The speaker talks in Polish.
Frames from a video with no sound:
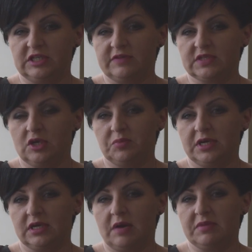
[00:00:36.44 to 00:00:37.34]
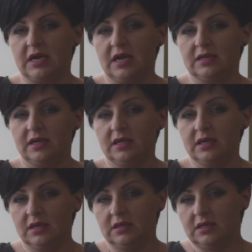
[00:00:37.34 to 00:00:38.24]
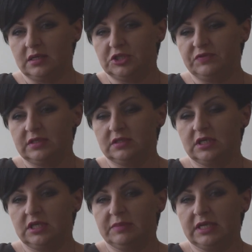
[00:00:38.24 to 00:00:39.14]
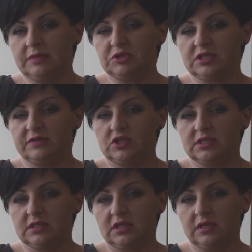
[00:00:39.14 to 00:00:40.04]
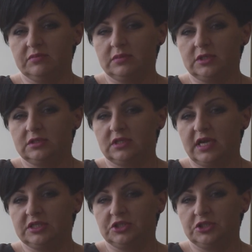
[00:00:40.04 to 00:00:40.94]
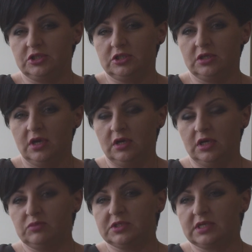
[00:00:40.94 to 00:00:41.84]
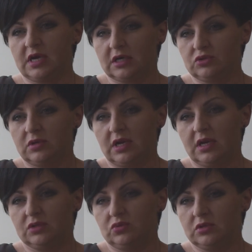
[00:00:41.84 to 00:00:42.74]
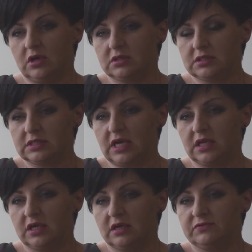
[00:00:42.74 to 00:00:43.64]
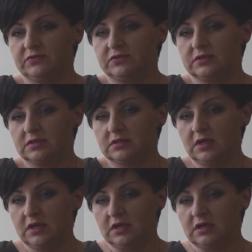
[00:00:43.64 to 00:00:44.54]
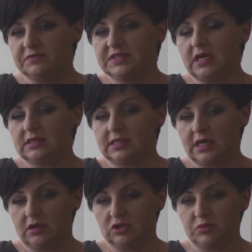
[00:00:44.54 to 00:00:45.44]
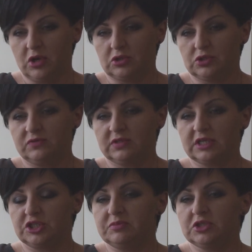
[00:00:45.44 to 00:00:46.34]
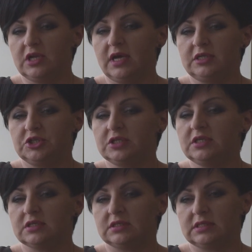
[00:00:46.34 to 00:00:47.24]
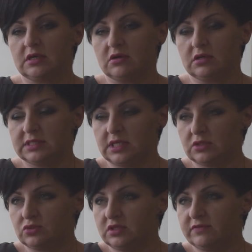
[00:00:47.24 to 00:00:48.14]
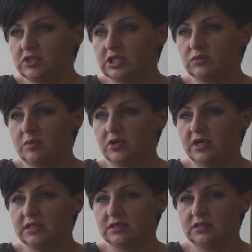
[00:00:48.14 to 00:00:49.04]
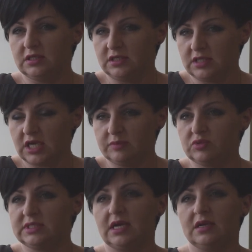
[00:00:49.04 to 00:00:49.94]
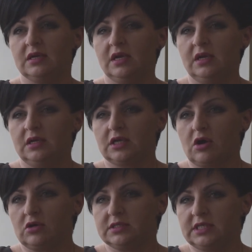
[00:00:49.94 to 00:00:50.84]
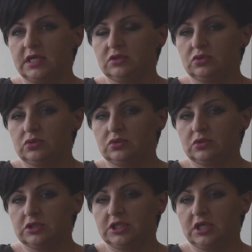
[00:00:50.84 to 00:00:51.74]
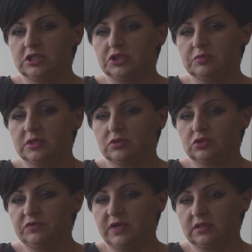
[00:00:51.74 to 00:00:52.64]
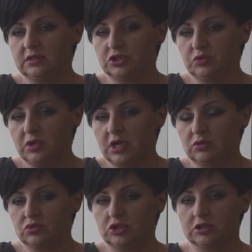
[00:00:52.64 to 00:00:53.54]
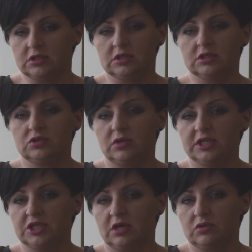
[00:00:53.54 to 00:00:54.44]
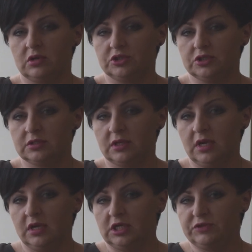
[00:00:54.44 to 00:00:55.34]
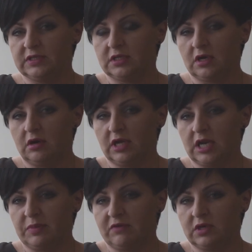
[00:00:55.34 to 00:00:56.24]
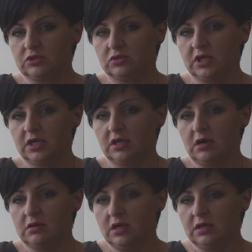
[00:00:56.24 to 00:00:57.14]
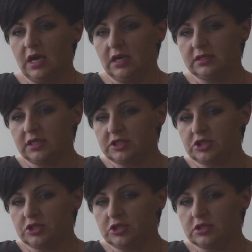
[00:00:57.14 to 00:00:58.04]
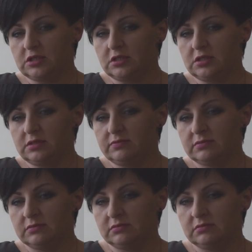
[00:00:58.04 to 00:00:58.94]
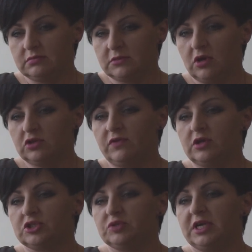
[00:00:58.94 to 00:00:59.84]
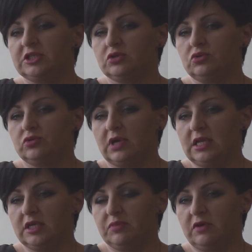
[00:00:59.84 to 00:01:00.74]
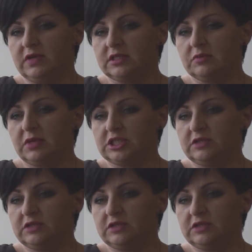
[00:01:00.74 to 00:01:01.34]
warszawskiej opery kameralnej, e, świetny klimat, a przede wszystkim treści i muzyka, która na długo zostanie w, w sercach odbiorców. Także myślę, że nikt z tego koncertu nie wyszedł obojętny i taki był cel tego koncertu. Chcieliśmy uświetnić jubileusz e, stulecia urodzin świętego Jana Pawła II, ale też e, otworzyć bardziej kulturalnie powiat, tym